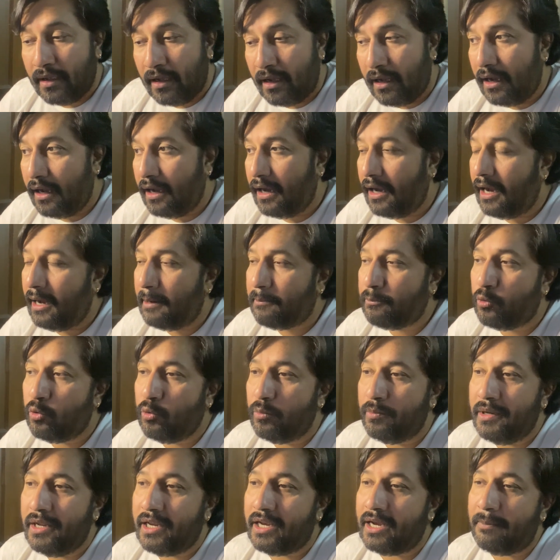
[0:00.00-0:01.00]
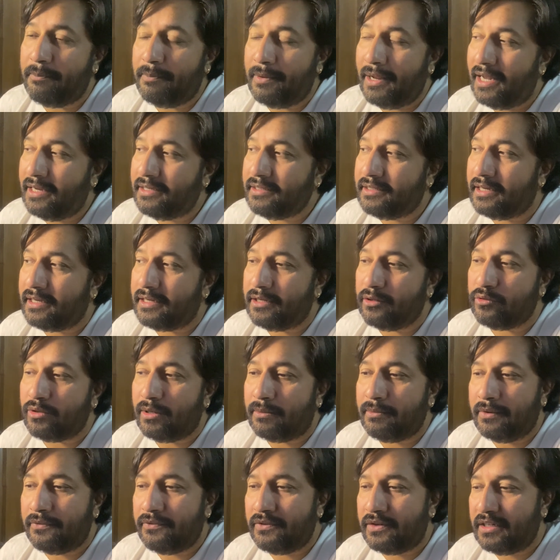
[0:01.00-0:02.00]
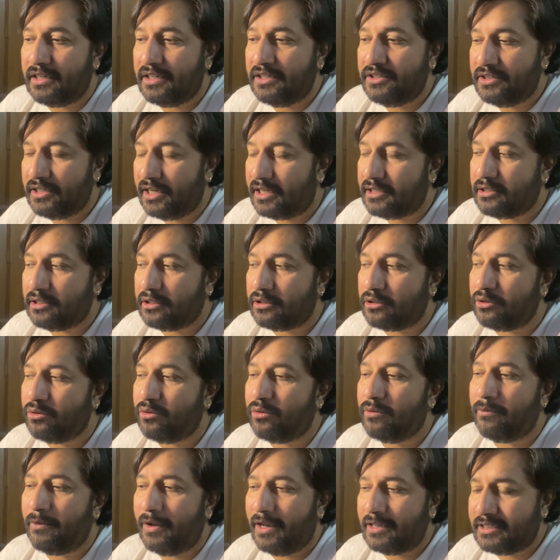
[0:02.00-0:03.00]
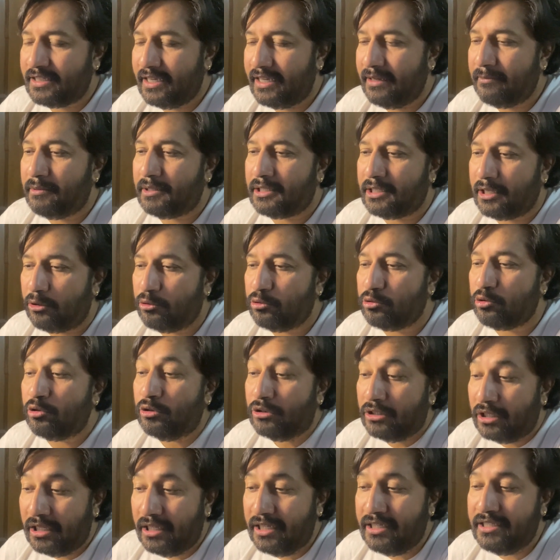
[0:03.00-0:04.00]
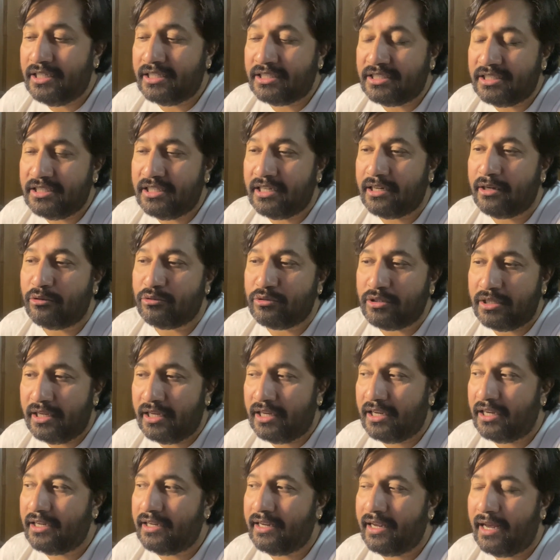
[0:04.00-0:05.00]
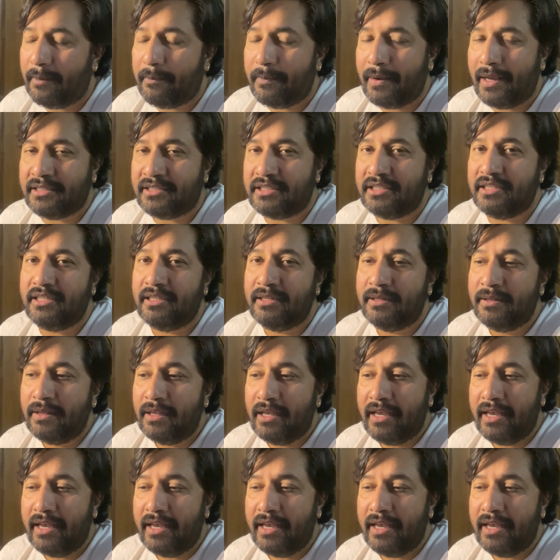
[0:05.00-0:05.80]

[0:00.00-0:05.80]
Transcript: हाँ आप घूमने का प्लान कर रहे हो तो आप डेफिनेटली जा सकते हो और वैसे बताऊँ तो दिल्ली जैसी जगहों से निकल के आप ऐसी